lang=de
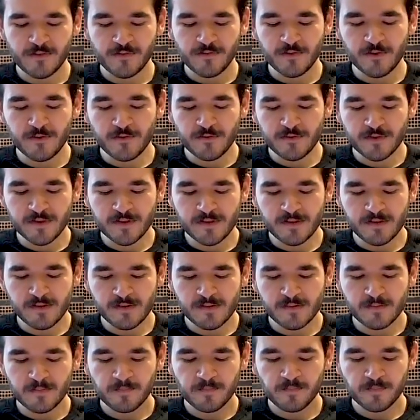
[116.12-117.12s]

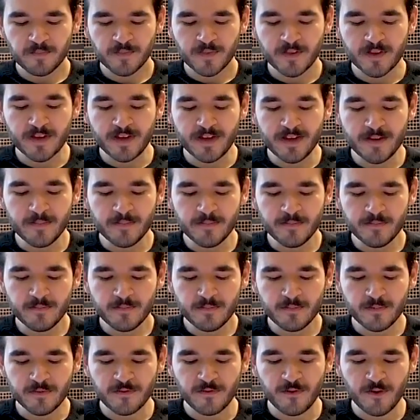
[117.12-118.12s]
Fünftens,
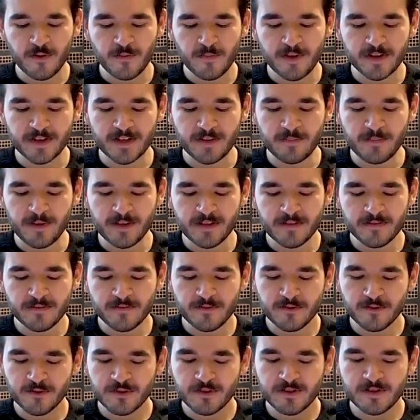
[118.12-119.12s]
geben, bevor man
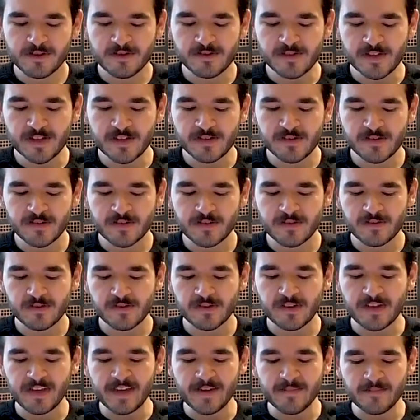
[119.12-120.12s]
gebeten wird.
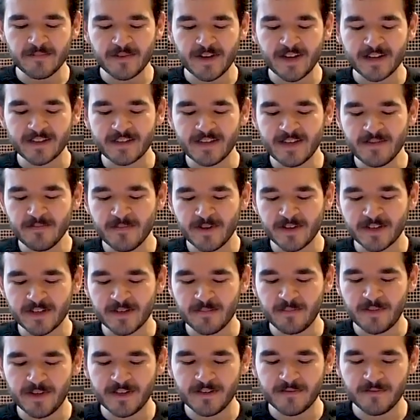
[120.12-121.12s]
Sechstens, geben, nachdem man
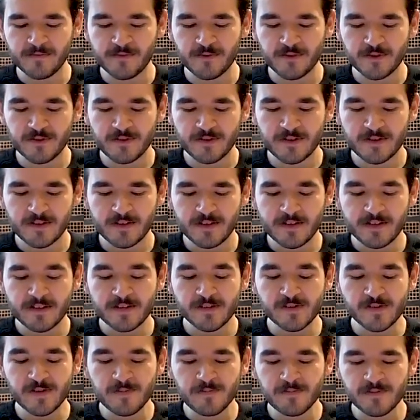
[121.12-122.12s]
gebeten wird.
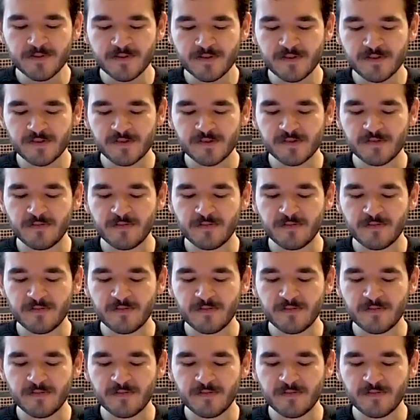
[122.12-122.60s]
Siebtens,